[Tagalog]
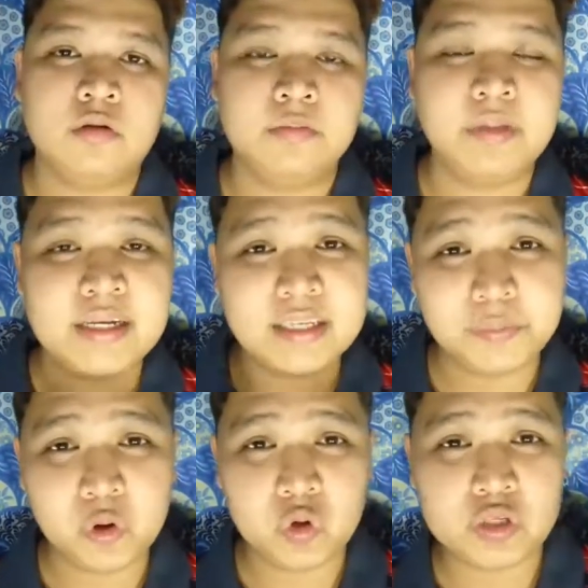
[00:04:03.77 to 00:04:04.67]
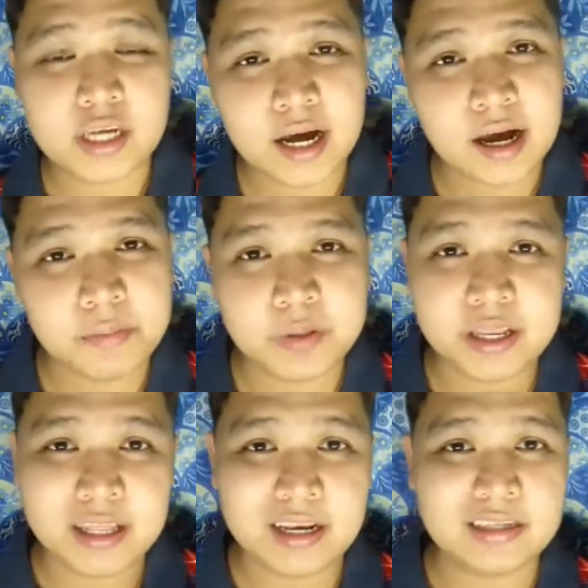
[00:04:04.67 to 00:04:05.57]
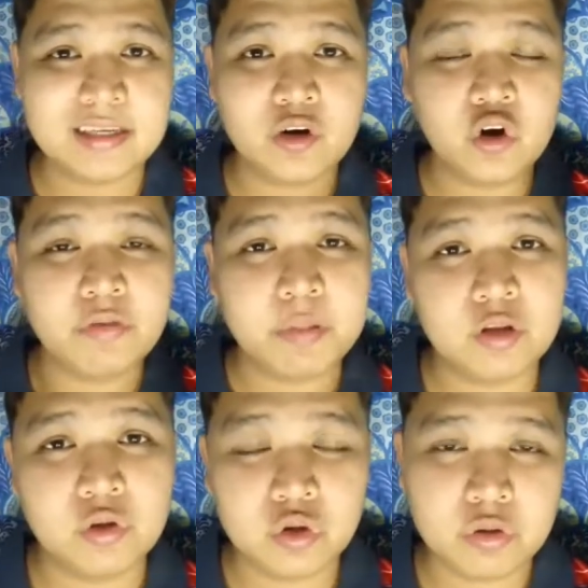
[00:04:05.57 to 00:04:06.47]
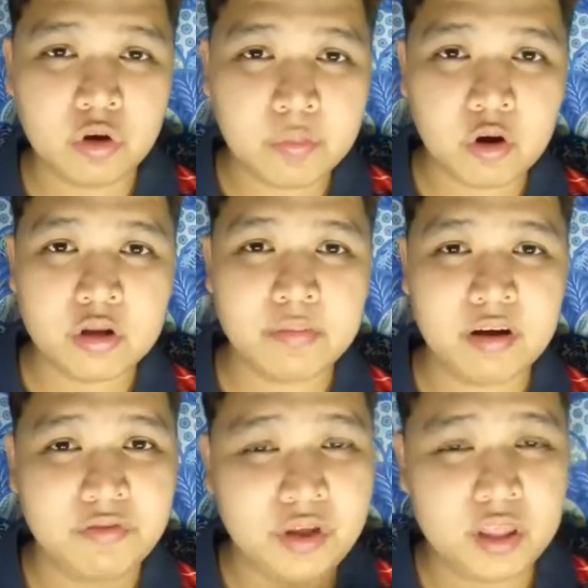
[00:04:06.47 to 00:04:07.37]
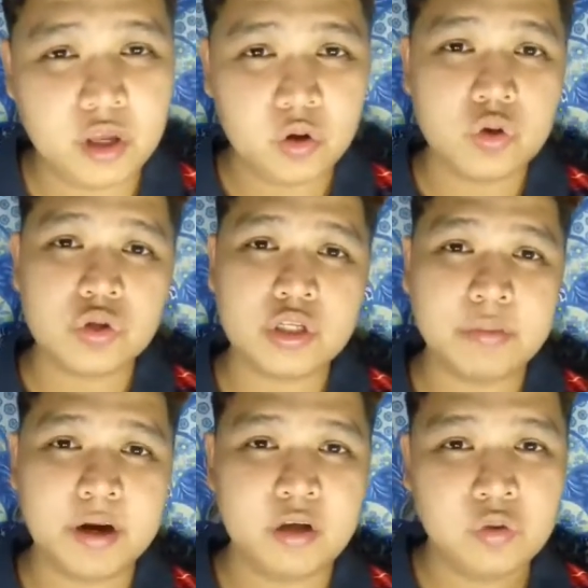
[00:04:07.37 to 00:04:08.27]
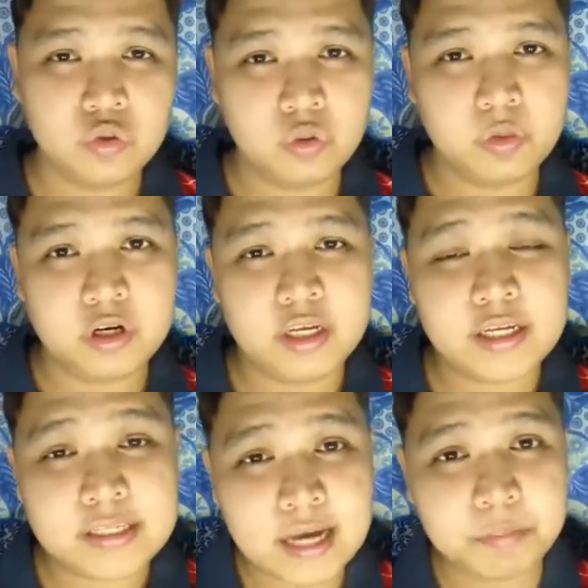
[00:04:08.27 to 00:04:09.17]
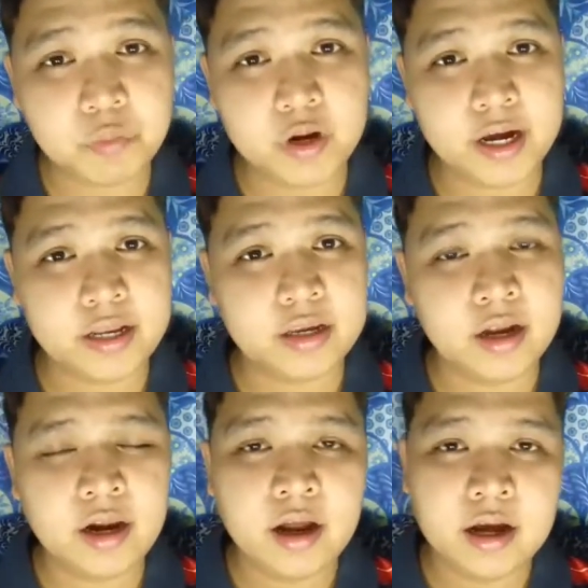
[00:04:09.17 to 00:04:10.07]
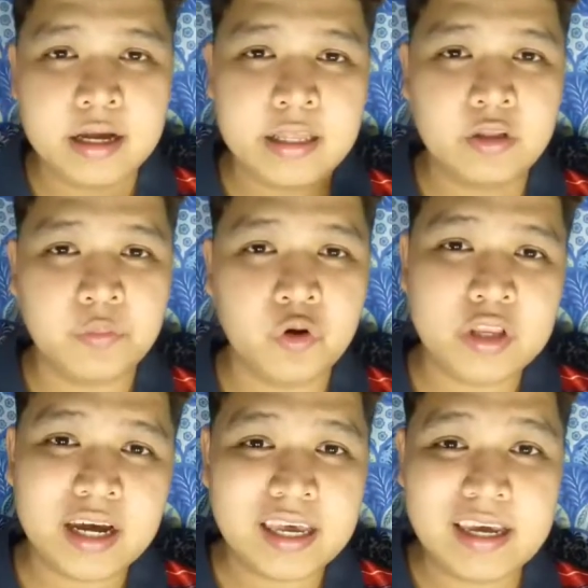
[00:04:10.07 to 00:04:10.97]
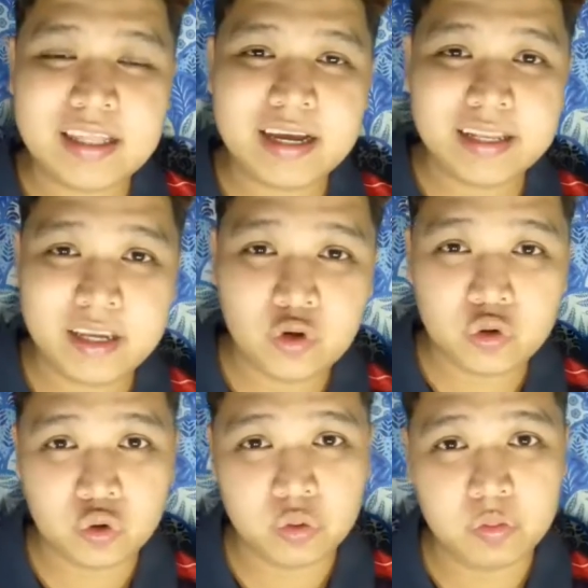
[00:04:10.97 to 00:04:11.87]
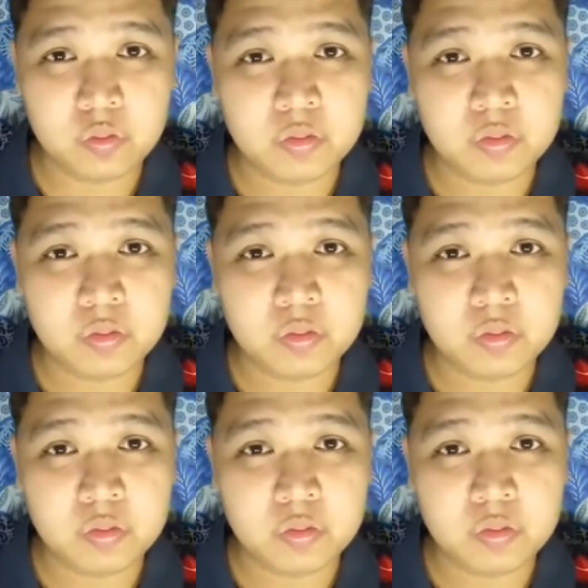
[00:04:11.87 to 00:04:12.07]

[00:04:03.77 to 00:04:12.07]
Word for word: Base po sa pananaliksik ko or panunood ko po ng mga videos ng mga YouTuber na nasampulan, ganito po nakikita ni YouTube